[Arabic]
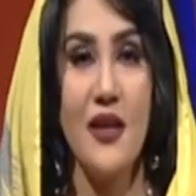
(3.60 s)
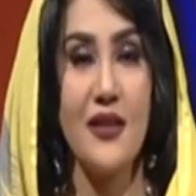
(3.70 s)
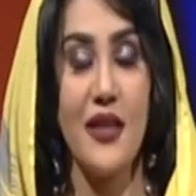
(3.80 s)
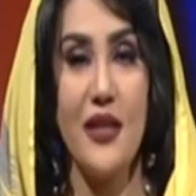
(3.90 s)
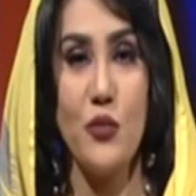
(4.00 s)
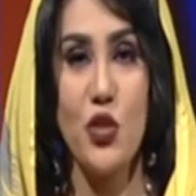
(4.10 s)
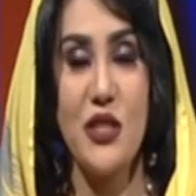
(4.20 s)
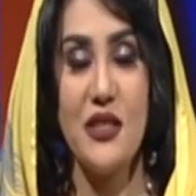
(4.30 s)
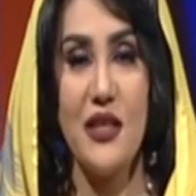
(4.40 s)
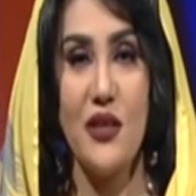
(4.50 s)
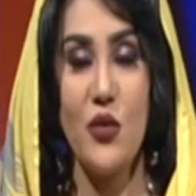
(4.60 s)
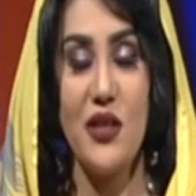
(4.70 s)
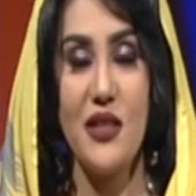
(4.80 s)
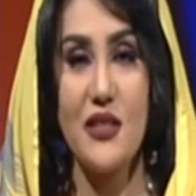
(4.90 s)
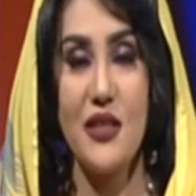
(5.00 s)
تحية مجددة لكل
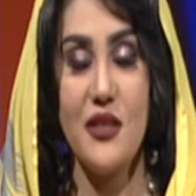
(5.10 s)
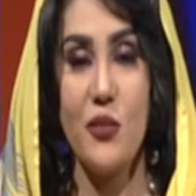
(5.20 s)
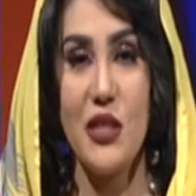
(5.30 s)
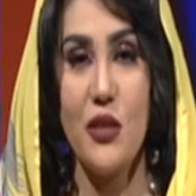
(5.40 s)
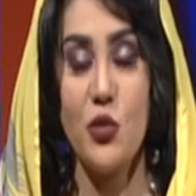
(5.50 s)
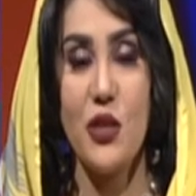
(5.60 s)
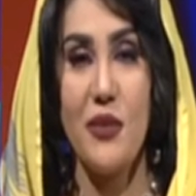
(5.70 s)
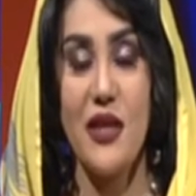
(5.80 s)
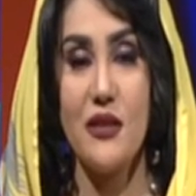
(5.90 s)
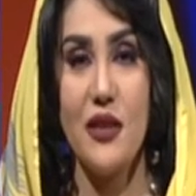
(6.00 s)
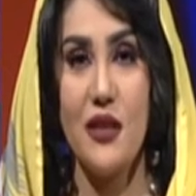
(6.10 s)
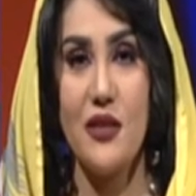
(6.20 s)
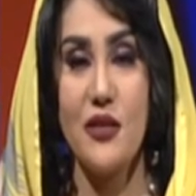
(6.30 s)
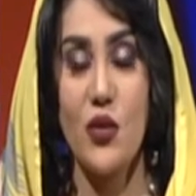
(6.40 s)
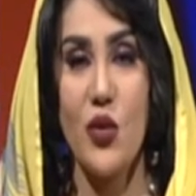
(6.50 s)
الناس اللي انضمت لمتابعتنا
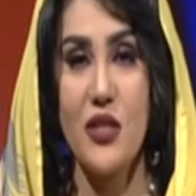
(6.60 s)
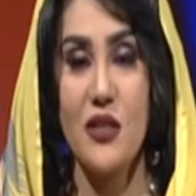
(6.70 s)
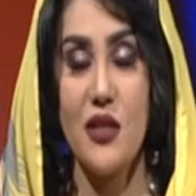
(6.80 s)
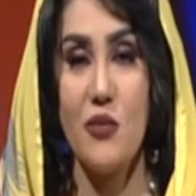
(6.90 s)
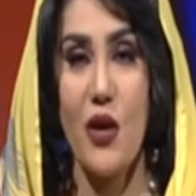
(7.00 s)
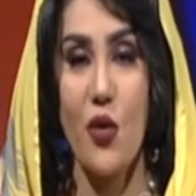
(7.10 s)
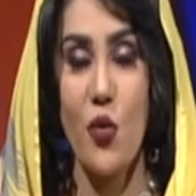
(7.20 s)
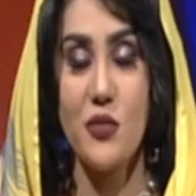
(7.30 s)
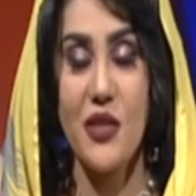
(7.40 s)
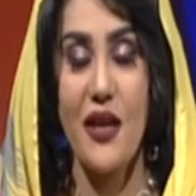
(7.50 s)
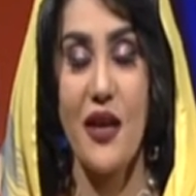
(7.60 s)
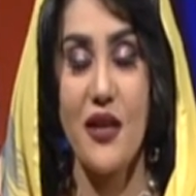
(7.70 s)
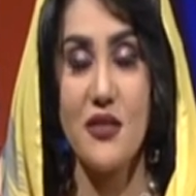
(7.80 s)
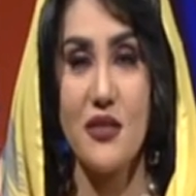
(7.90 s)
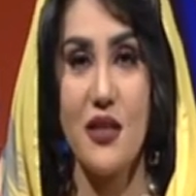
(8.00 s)
نتواصل معكم تحية
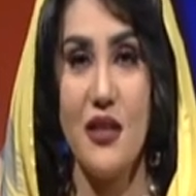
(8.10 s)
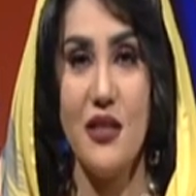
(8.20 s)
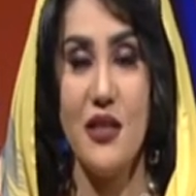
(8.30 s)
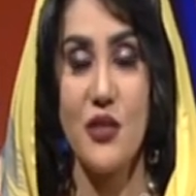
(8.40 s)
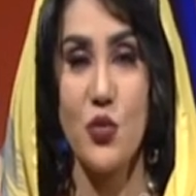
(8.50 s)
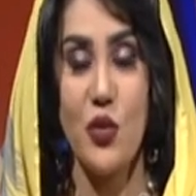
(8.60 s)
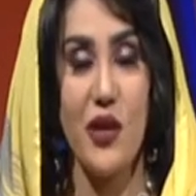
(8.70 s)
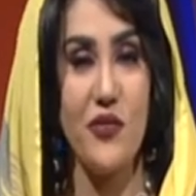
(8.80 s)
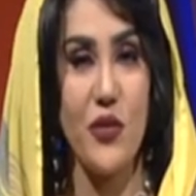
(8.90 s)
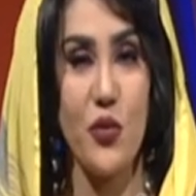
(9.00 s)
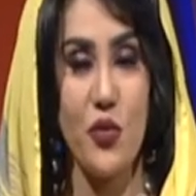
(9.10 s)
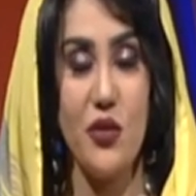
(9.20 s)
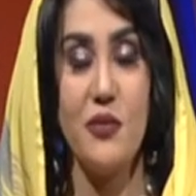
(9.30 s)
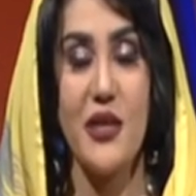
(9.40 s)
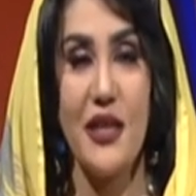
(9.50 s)
خاصة للطلاب في كل
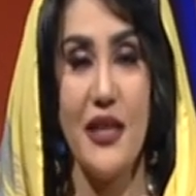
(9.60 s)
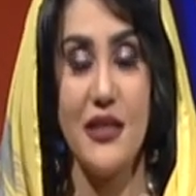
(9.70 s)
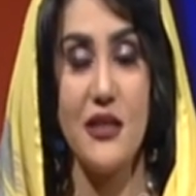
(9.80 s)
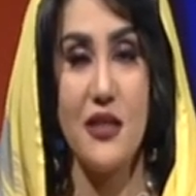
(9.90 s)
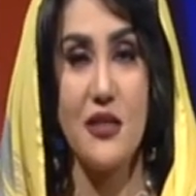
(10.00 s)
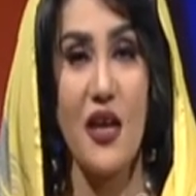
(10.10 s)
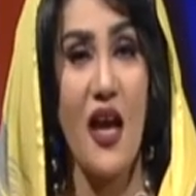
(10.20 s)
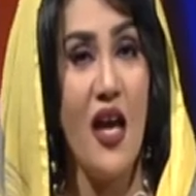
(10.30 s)
مراحل الدراسة